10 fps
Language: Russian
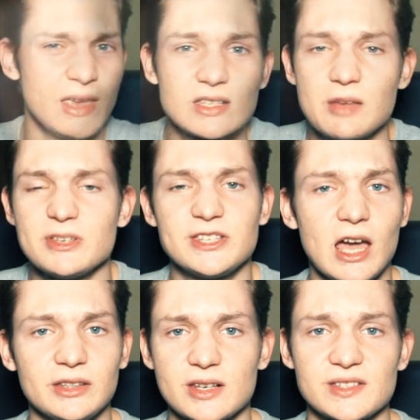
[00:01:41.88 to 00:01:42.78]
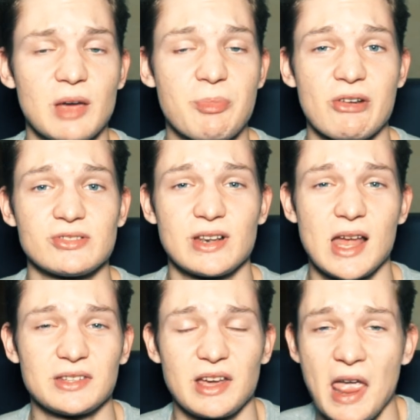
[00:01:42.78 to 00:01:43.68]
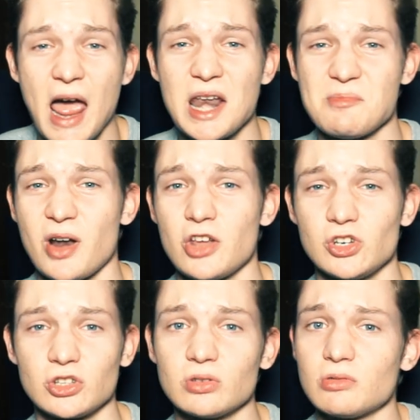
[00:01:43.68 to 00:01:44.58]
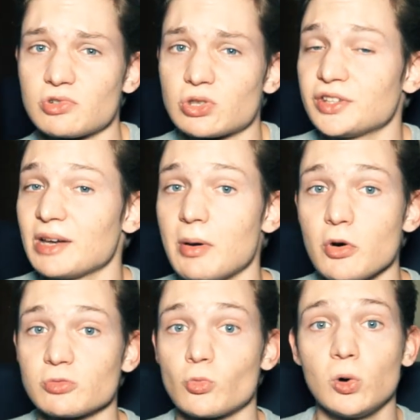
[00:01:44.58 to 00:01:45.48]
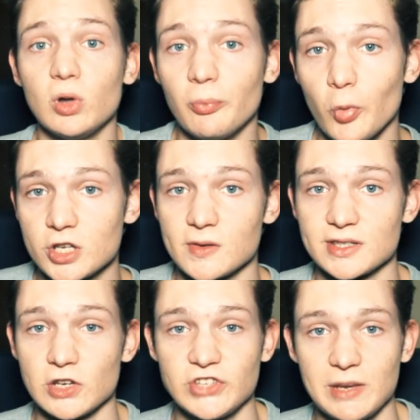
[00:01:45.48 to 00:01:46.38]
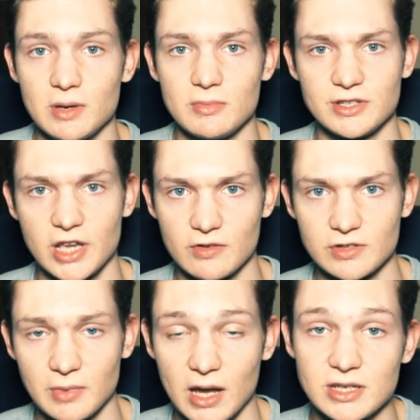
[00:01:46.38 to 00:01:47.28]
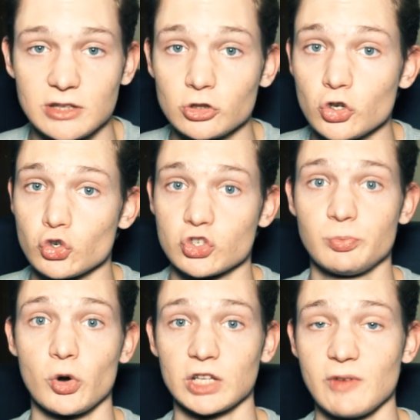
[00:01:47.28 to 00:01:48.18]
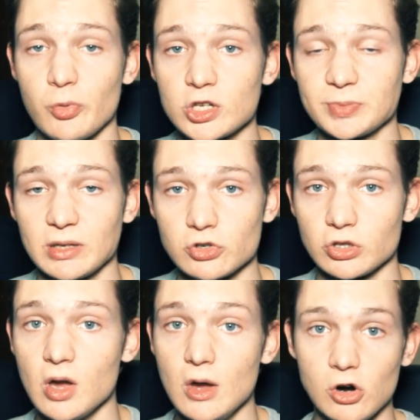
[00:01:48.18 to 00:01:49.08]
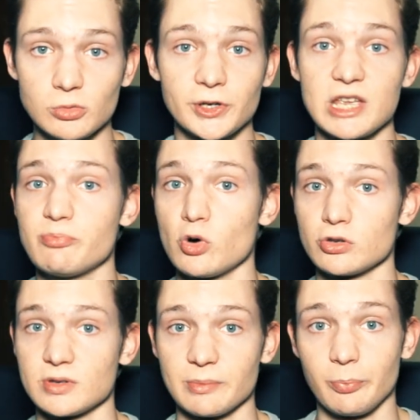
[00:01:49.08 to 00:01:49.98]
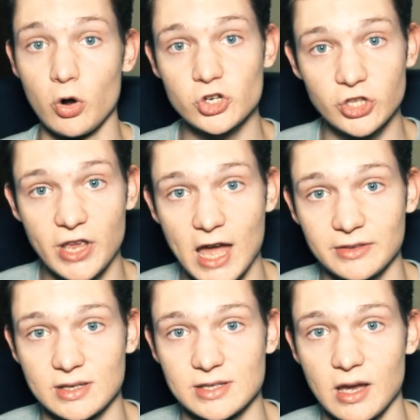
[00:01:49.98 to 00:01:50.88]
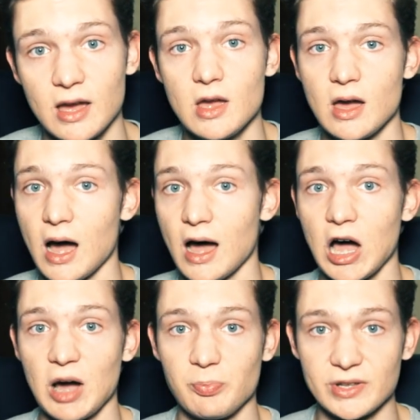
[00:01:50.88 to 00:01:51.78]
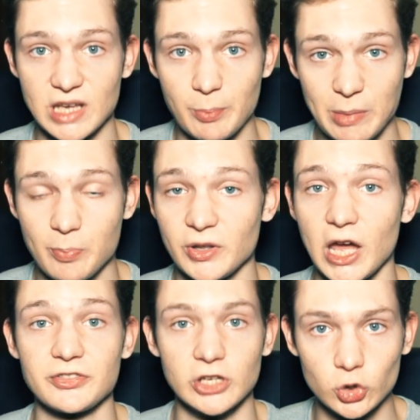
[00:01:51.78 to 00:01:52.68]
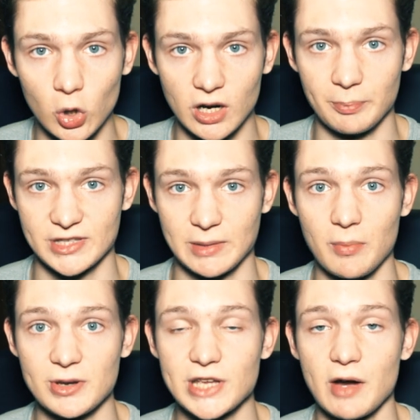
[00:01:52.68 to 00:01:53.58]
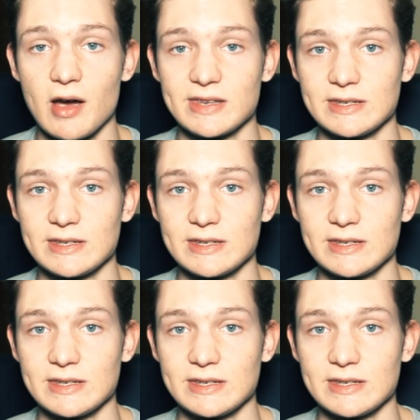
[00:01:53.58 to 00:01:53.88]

И если без Яндекса на первый взгляд реально прожить, ну что там, мы можем Гуглом пользоваться и всеми ими сервисами, хотя это тоже очень спорный вопрос, потому что многие пользуются почтой Яндекса, а под запрет попадает не только сама поисковая